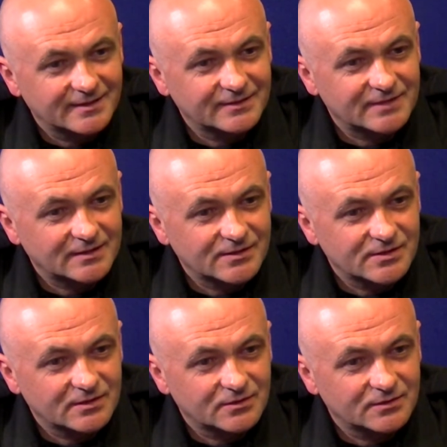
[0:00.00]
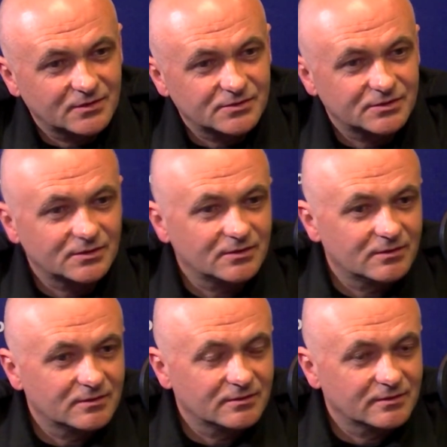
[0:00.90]
wtedy, jeżeli dochodzi
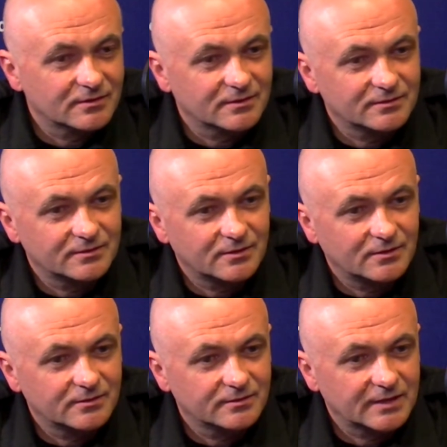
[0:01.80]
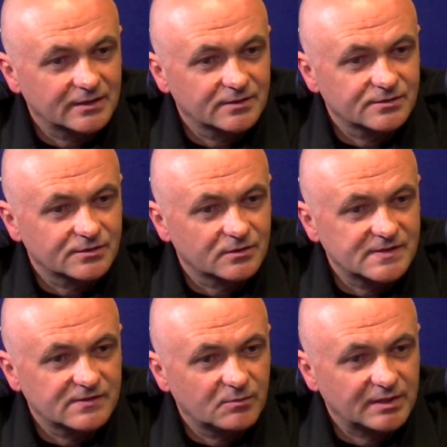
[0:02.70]
do, e, do jakiejś
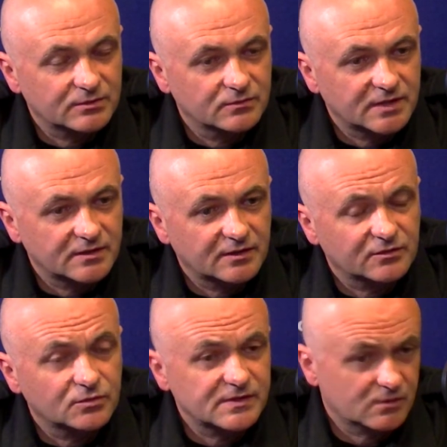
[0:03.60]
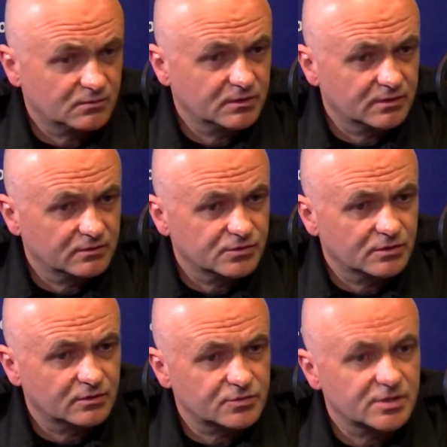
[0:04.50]
kolizji wypadku, wtedy te skutki są e,
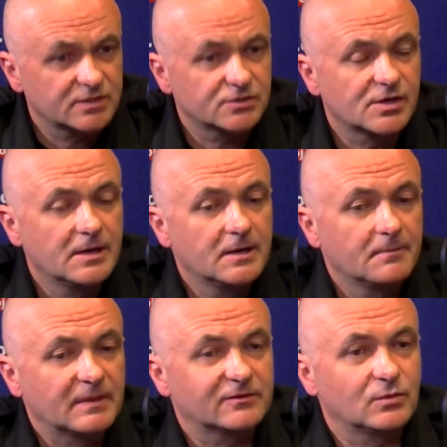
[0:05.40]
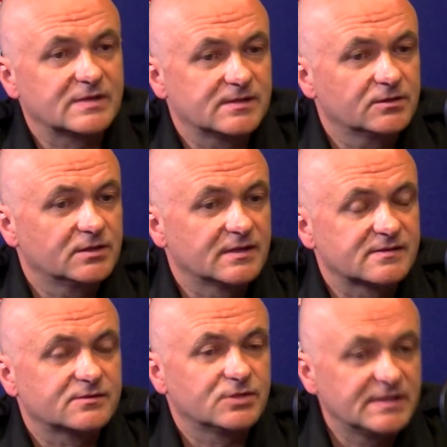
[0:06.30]
dużo gorsze niż w sytuacji, gdy
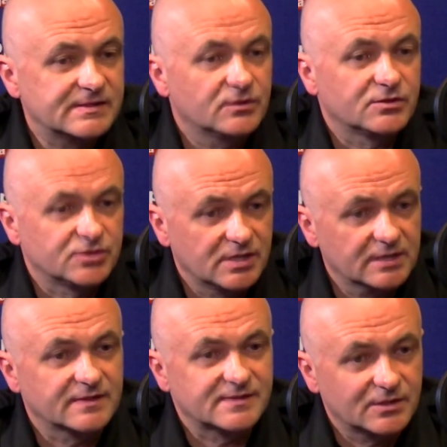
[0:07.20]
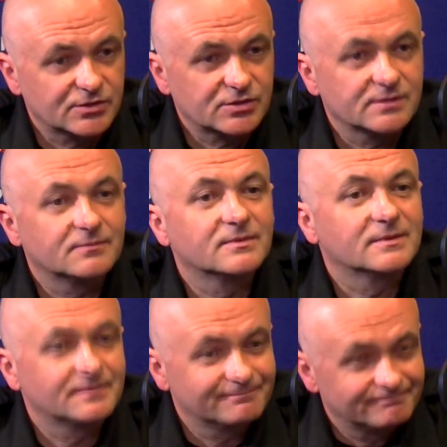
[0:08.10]
jest ślisko, jest śnieg, jest I deszcz. I jedziemy
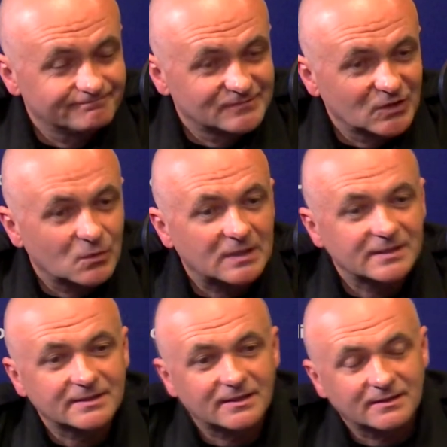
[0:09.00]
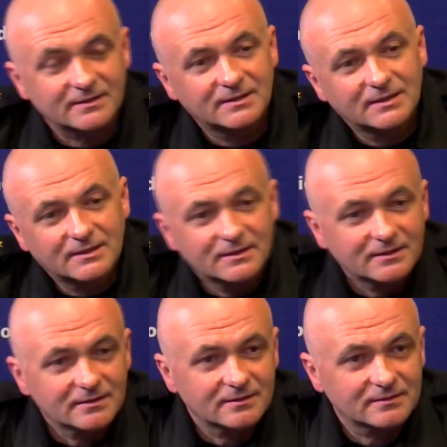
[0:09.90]
czterdziestką. Dokładnie tak.
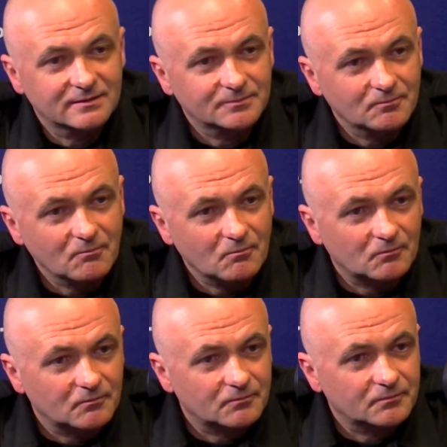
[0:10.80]
To samo mówił nam